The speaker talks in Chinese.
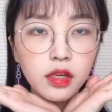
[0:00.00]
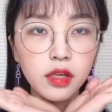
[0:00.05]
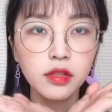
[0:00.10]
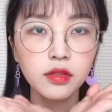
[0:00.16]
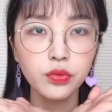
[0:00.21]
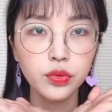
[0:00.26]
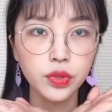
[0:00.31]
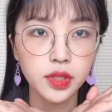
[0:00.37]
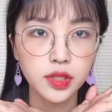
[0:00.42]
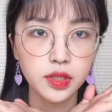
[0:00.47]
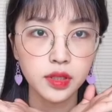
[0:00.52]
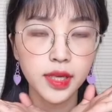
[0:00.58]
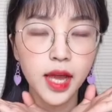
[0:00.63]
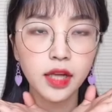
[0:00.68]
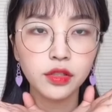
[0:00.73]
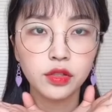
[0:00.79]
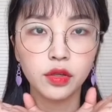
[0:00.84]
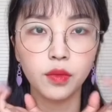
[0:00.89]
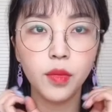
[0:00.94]
跟选择鸭
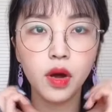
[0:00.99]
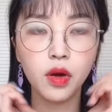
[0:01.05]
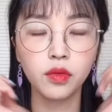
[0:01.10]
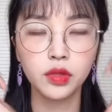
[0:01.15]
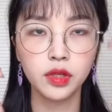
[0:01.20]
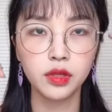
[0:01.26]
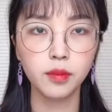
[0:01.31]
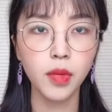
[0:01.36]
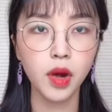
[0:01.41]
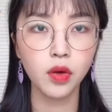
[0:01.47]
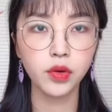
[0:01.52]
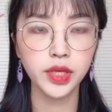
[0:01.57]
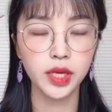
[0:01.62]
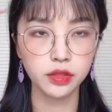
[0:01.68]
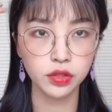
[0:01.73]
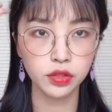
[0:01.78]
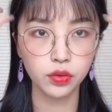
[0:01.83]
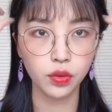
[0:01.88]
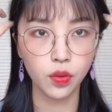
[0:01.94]
舌帽的帽檐
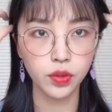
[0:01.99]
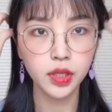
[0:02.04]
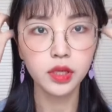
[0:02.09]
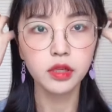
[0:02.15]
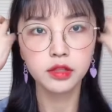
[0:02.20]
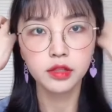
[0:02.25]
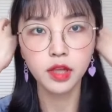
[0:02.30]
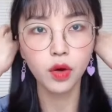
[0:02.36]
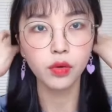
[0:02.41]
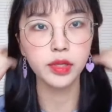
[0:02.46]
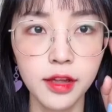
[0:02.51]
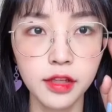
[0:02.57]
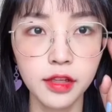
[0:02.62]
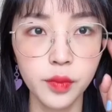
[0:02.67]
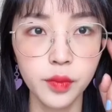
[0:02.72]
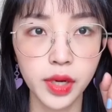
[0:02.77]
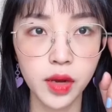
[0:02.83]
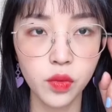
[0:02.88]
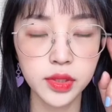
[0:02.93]
是同一个道理。你
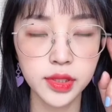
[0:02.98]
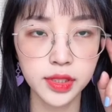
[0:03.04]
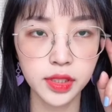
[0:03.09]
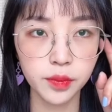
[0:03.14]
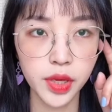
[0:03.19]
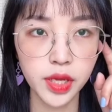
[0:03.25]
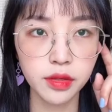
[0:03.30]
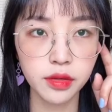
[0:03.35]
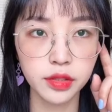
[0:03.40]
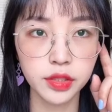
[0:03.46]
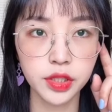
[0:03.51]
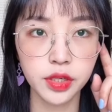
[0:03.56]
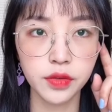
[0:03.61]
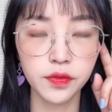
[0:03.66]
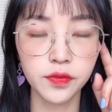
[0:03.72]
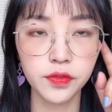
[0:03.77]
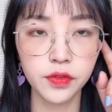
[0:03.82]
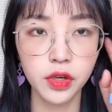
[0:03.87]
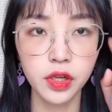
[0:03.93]
们看我新配的这一
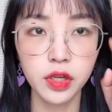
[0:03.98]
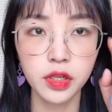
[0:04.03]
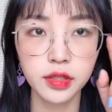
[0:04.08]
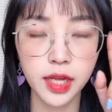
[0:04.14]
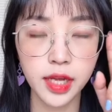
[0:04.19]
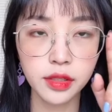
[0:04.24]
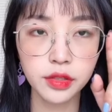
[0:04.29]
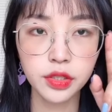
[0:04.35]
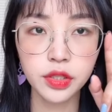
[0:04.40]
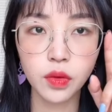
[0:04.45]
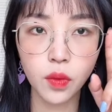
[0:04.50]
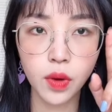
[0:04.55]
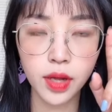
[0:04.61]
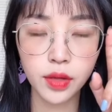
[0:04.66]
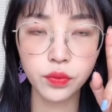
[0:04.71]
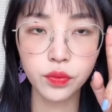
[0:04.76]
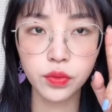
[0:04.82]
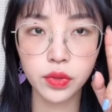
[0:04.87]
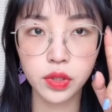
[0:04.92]
副，它的这个宽
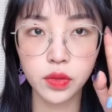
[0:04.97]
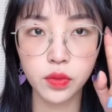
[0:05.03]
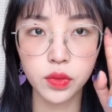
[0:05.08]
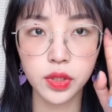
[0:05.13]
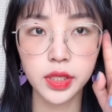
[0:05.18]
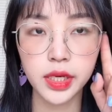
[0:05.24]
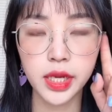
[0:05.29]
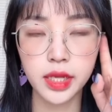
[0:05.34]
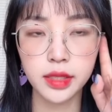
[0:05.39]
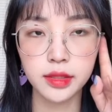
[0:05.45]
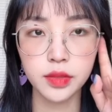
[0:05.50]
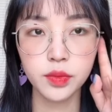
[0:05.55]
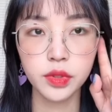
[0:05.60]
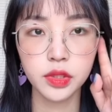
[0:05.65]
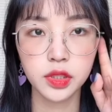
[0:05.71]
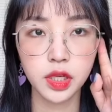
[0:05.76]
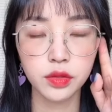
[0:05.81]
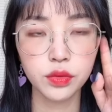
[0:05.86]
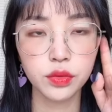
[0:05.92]
度和我的脸基本
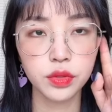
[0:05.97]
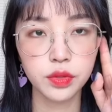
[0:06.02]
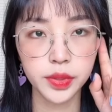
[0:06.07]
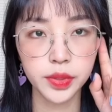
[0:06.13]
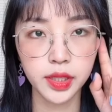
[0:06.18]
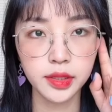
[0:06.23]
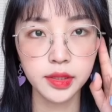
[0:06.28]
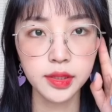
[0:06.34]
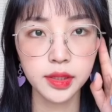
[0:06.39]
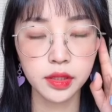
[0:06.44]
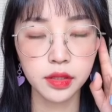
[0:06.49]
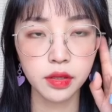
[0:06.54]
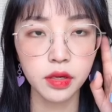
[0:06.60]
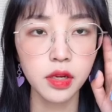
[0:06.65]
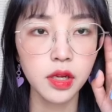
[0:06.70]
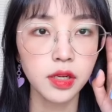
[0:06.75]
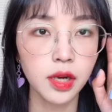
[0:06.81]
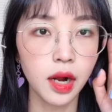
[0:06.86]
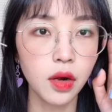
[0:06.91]
上就是平行的。
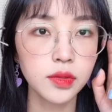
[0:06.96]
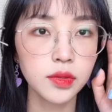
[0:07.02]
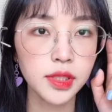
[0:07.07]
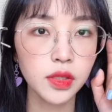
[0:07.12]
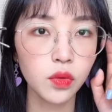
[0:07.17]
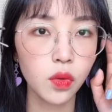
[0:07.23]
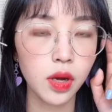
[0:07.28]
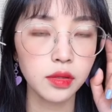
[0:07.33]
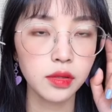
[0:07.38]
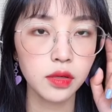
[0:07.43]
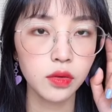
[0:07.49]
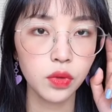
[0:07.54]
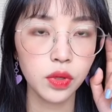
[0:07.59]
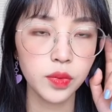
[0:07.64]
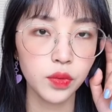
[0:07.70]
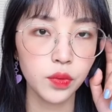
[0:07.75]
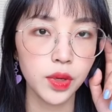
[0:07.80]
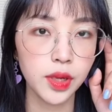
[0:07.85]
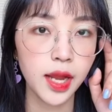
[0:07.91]
然后镜框呢会
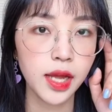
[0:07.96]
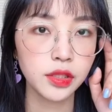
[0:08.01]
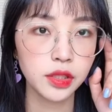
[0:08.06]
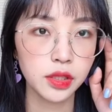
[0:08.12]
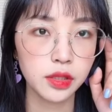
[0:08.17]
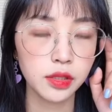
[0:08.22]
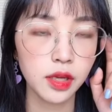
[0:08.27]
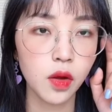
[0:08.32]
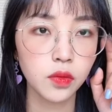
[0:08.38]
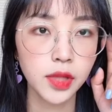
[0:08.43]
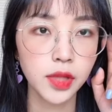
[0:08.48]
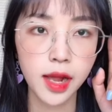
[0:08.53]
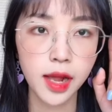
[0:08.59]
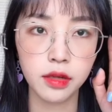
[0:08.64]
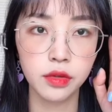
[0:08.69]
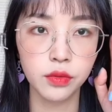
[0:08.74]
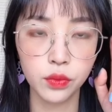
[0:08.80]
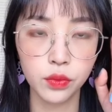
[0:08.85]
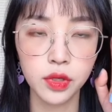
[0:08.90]
比原来这个要大
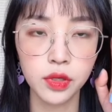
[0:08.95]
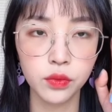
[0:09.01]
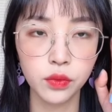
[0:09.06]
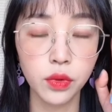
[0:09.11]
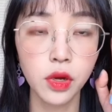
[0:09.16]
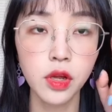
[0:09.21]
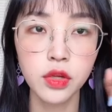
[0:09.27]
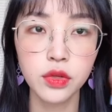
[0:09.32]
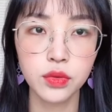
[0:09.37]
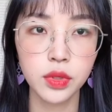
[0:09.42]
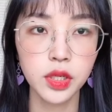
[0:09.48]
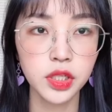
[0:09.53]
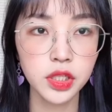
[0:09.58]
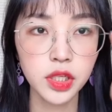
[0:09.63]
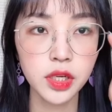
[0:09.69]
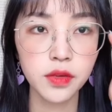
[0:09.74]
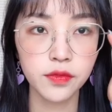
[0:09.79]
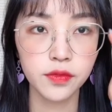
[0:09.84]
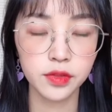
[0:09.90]
很多很多，所以
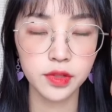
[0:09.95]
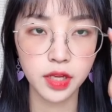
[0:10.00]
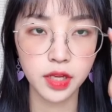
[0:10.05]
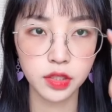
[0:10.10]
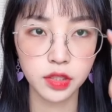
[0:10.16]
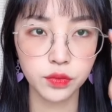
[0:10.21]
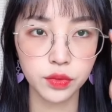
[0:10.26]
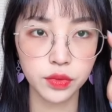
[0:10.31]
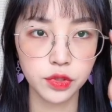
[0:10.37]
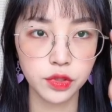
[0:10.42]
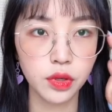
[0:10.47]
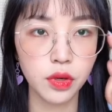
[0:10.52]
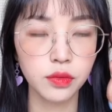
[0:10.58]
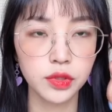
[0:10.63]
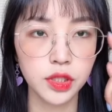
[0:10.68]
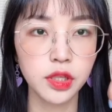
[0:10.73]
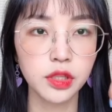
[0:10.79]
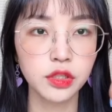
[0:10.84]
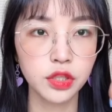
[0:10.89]
这一副戴上去之后
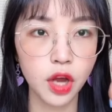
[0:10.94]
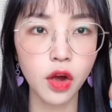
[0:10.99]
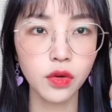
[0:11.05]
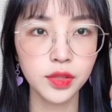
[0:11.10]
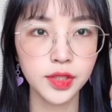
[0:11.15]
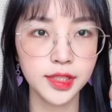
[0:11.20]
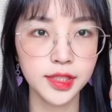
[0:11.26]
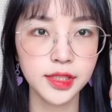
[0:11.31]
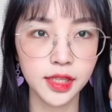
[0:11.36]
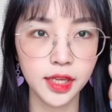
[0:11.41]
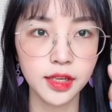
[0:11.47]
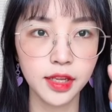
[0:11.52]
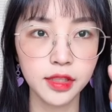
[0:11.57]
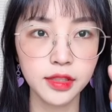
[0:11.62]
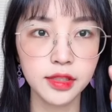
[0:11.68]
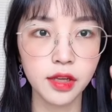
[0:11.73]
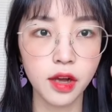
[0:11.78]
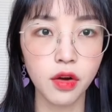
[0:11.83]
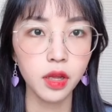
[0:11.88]
真的超级显脸
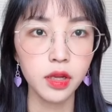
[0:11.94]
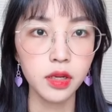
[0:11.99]
小。